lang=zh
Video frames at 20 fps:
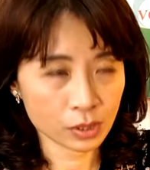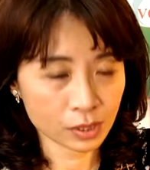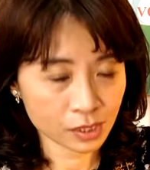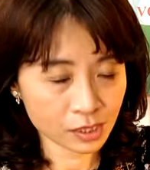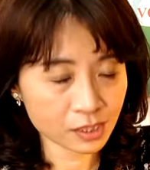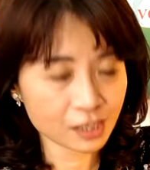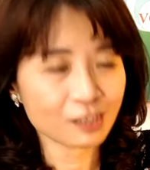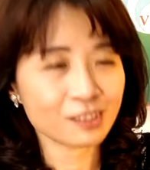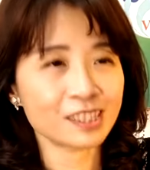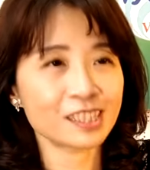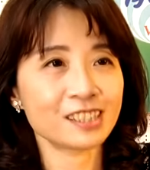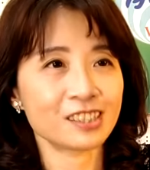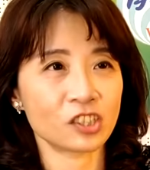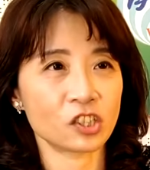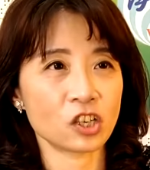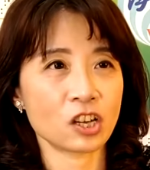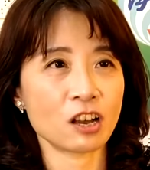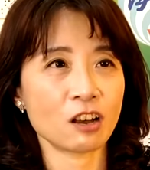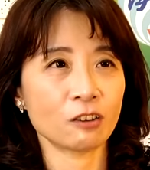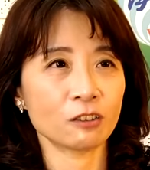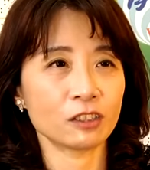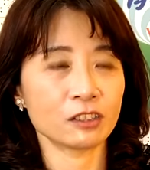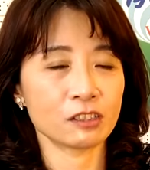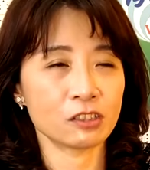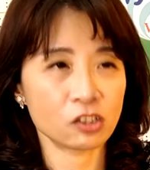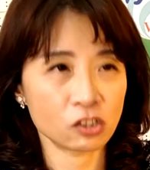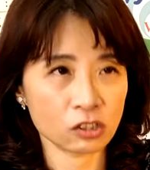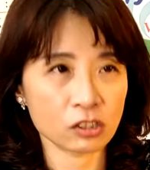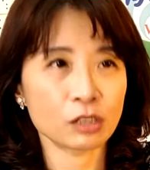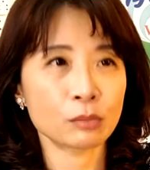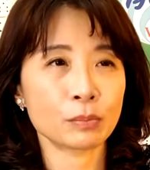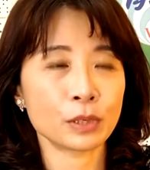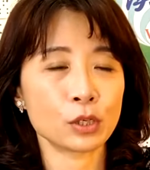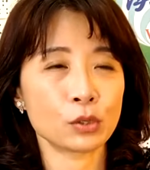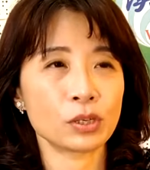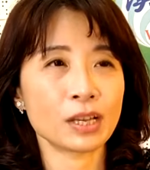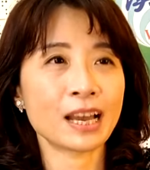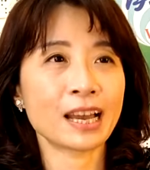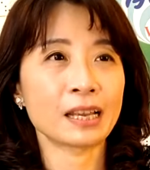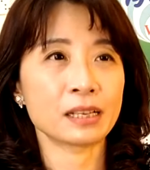知道自己是好的，值得被
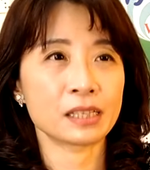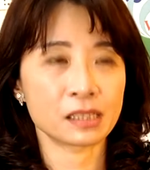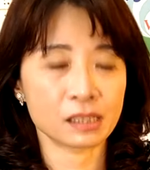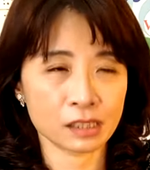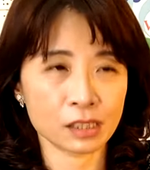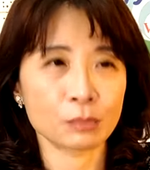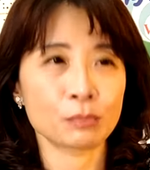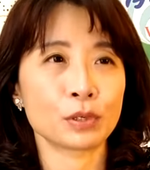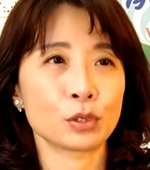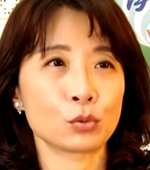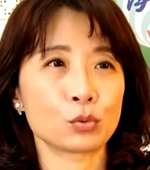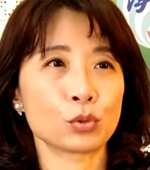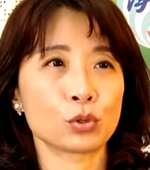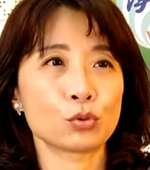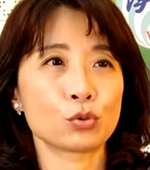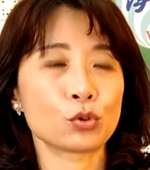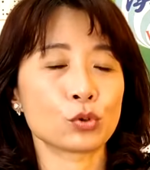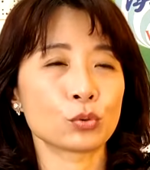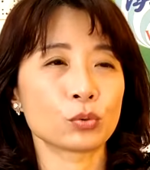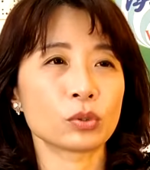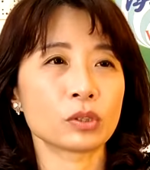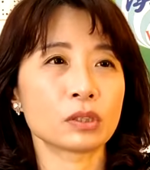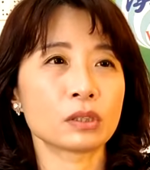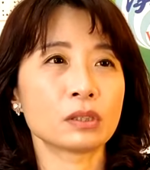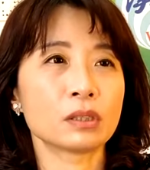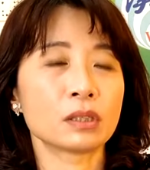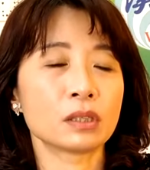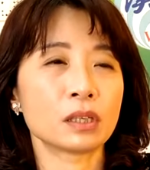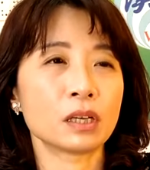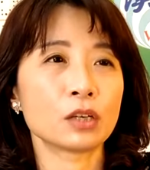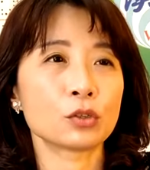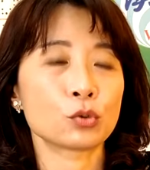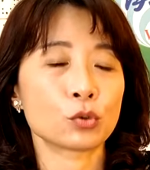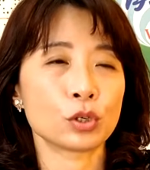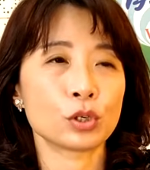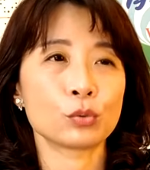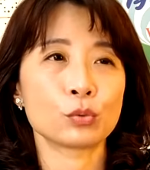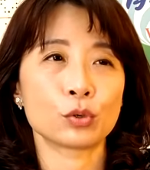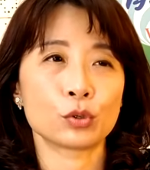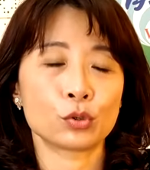爱，值得被尊重的。那所
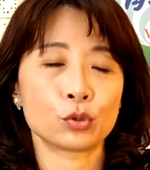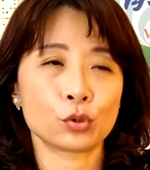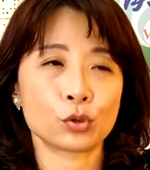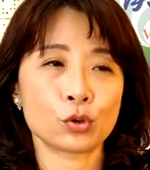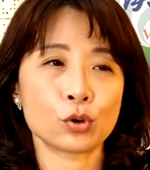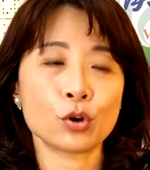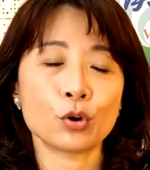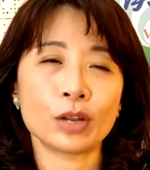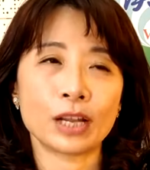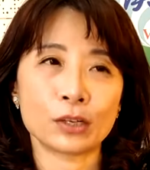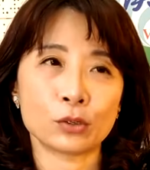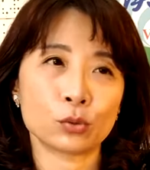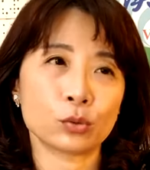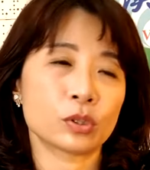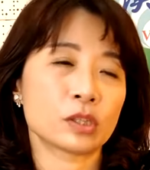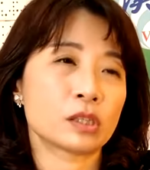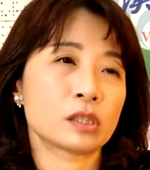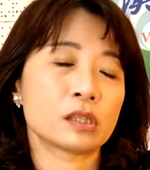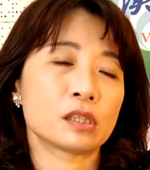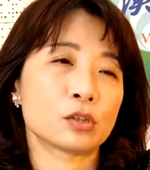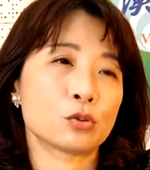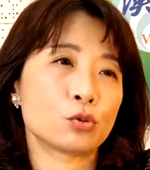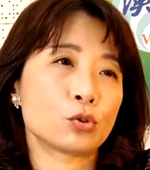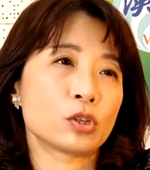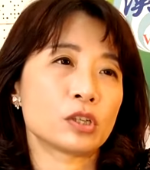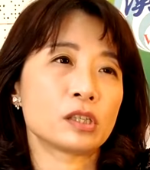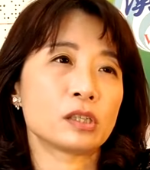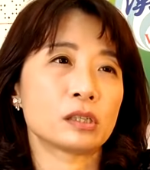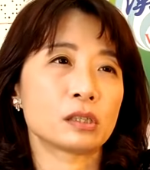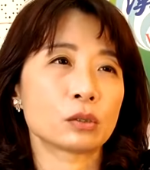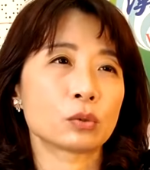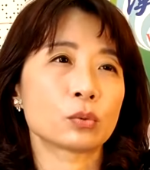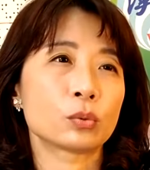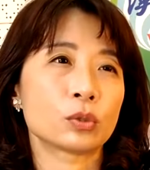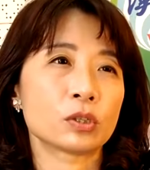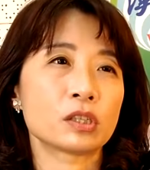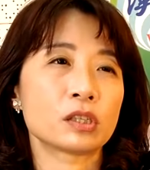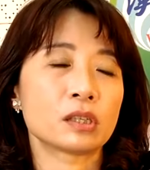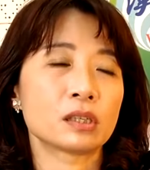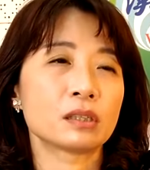以我就后来做了这些学习的
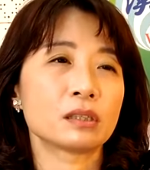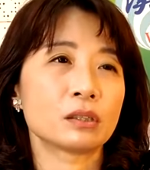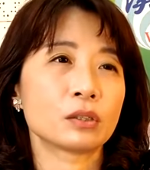过程。